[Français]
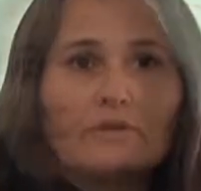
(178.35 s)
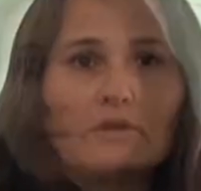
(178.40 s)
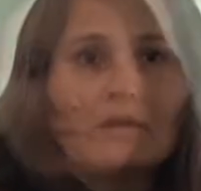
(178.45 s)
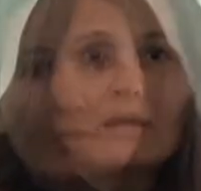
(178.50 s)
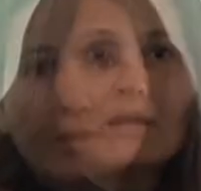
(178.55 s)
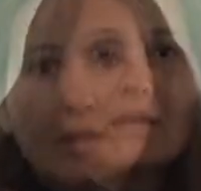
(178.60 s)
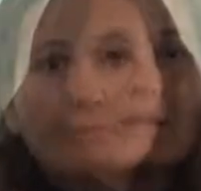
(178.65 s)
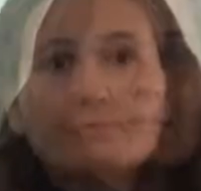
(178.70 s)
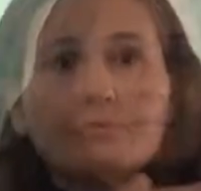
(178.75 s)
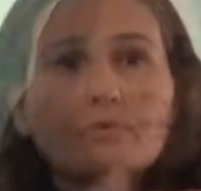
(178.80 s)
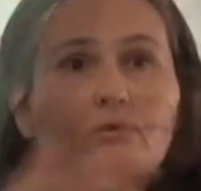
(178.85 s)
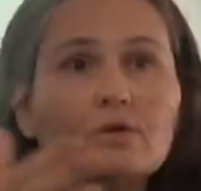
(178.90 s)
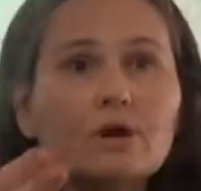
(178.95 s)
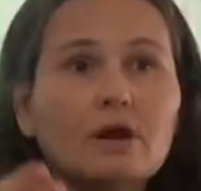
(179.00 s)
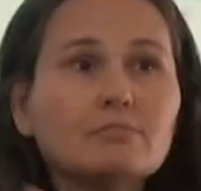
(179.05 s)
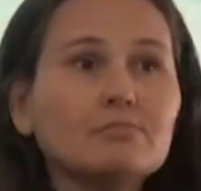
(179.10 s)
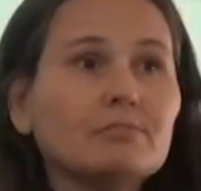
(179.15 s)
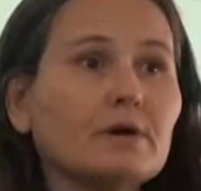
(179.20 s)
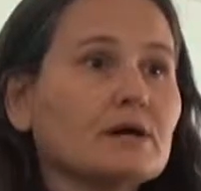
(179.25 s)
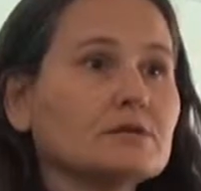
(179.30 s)
On a un
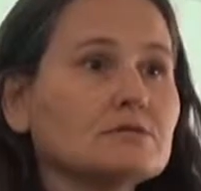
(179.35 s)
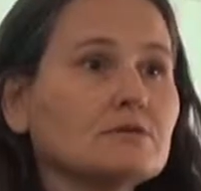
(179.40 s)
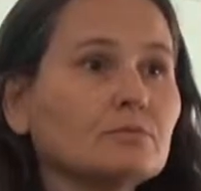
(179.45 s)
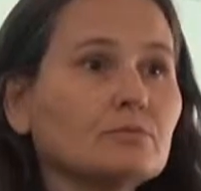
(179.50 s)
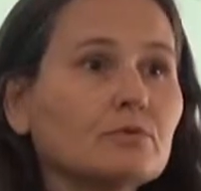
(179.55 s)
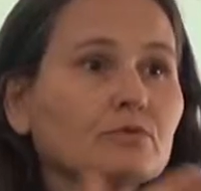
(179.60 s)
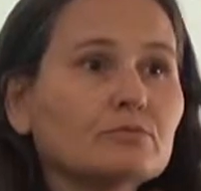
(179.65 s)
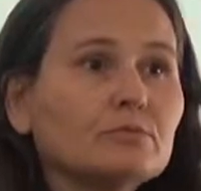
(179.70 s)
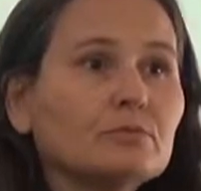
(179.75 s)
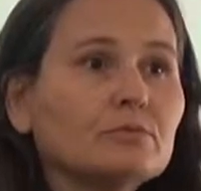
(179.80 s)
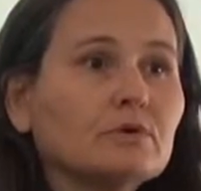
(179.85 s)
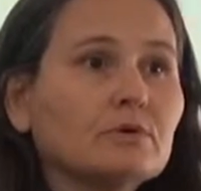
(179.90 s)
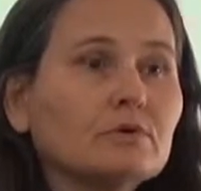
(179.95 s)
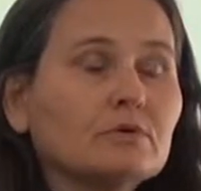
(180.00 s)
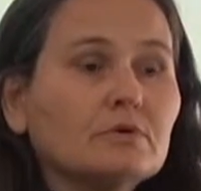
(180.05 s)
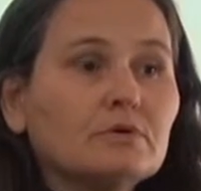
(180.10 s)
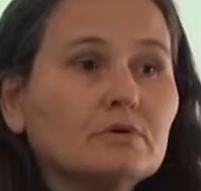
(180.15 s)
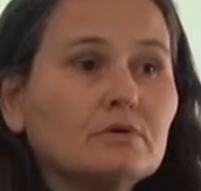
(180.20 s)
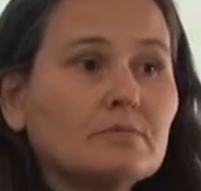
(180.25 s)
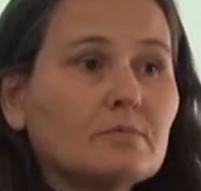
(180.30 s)
programme, par exemple, en ce
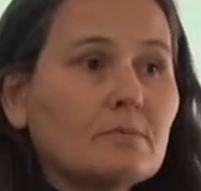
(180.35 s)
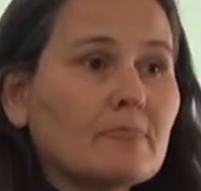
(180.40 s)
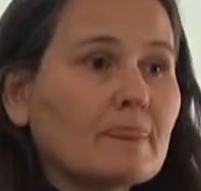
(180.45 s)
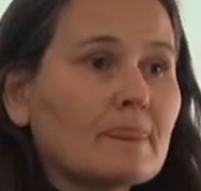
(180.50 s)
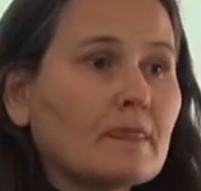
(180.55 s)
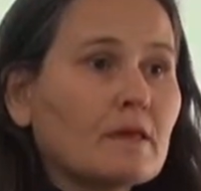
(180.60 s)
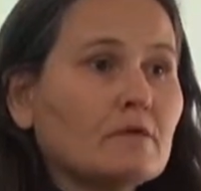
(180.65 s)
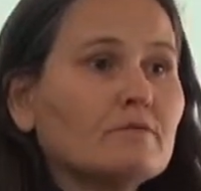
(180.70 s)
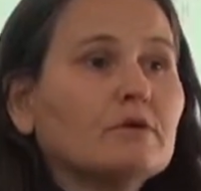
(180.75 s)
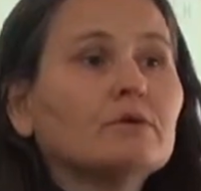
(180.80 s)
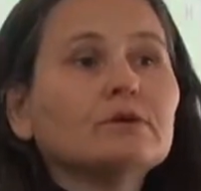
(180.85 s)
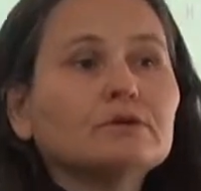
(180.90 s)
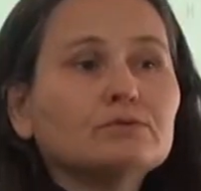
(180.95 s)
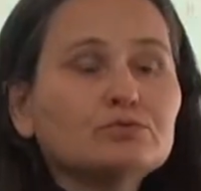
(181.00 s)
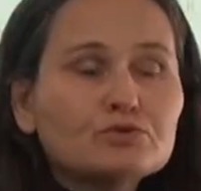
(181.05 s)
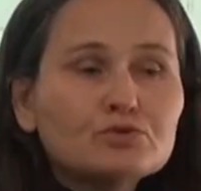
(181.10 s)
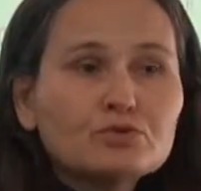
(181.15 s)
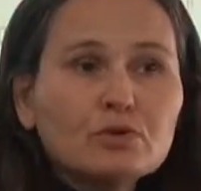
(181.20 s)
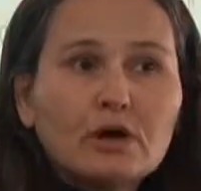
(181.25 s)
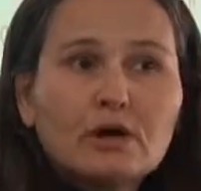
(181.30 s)
moment. Euh, on a
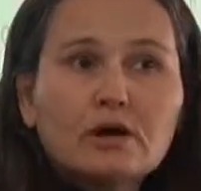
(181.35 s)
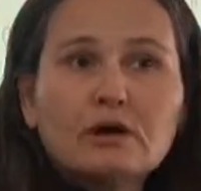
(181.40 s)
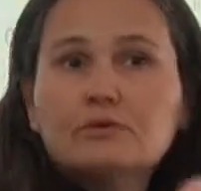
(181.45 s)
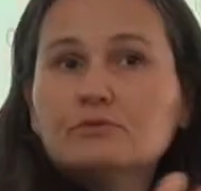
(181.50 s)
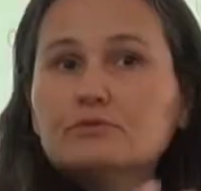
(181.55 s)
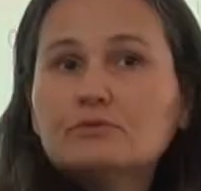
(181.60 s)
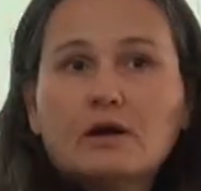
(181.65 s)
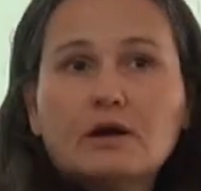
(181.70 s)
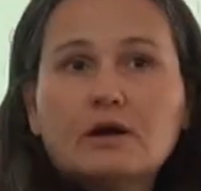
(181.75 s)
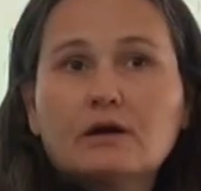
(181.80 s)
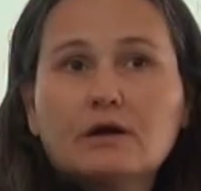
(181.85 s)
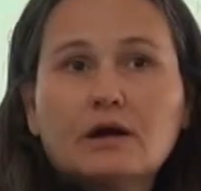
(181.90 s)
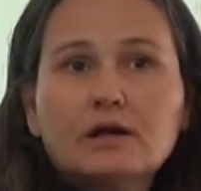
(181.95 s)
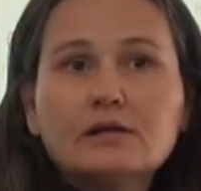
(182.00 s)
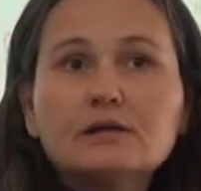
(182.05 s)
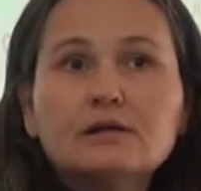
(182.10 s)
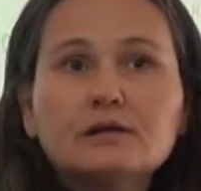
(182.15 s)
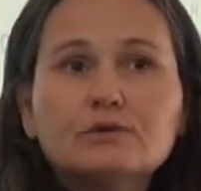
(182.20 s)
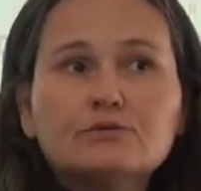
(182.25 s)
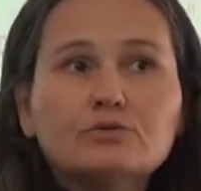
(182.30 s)
toujours un,
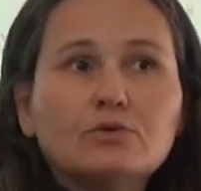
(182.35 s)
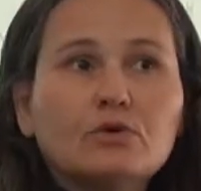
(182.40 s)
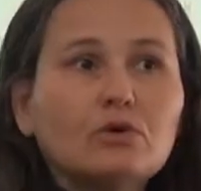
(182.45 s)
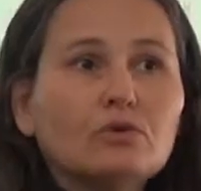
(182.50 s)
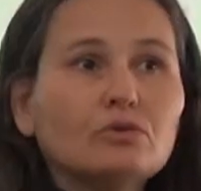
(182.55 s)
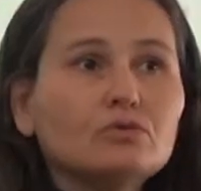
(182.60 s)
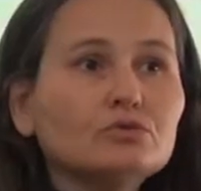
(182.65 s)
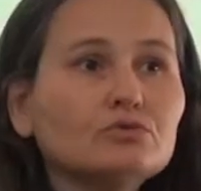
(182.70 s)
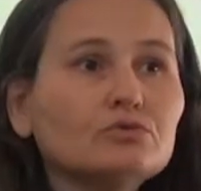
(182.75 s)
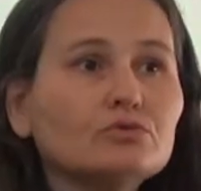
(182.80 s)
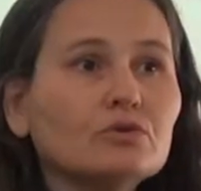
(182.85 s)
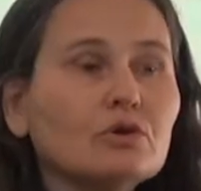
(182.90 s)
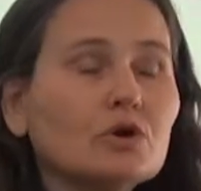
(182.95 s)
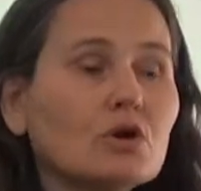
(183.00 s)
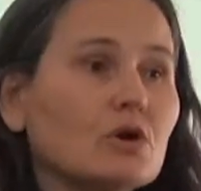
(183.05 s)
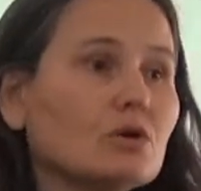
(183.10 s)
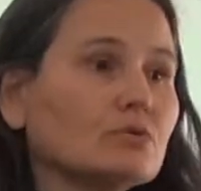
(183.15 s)
rallye lecture en route.